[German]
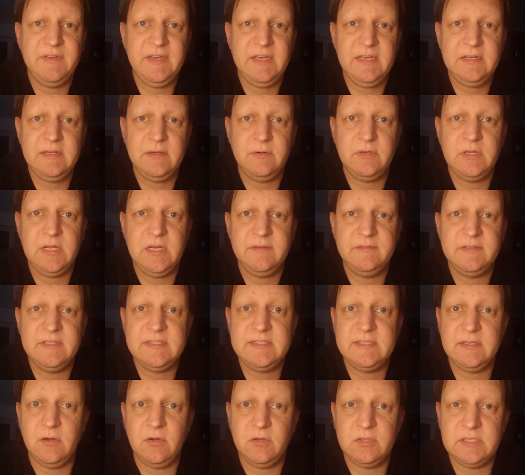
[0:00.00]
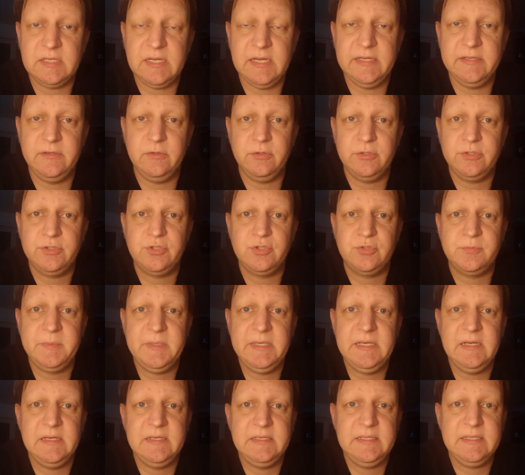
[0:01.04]
Werner und Havertz ja auch drei deutsche
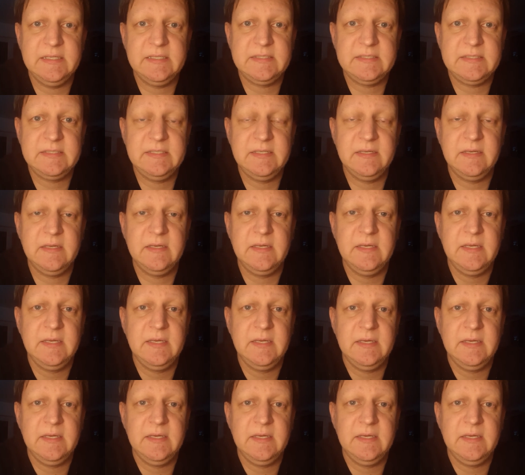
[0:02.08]
Spieler, die jetzt hier